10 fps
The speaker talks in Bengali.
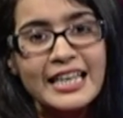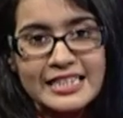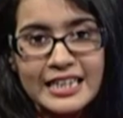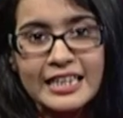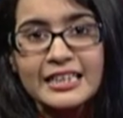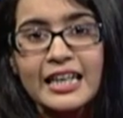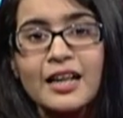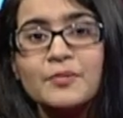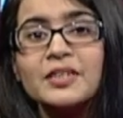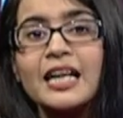এছাড়া এতে
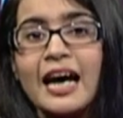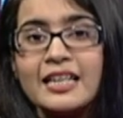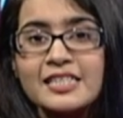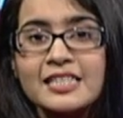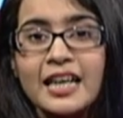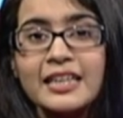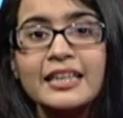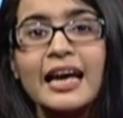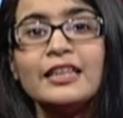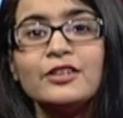আলবার্ট আইনস্টাইন
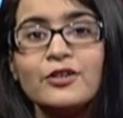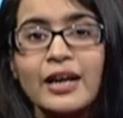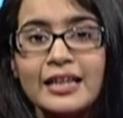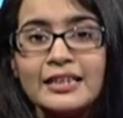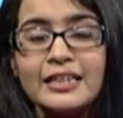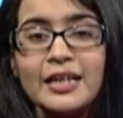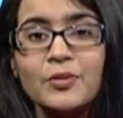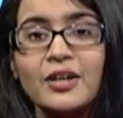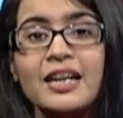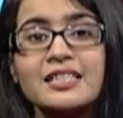গ্যালিলিও গ্যালিলি
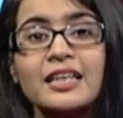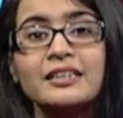এবং আইজাক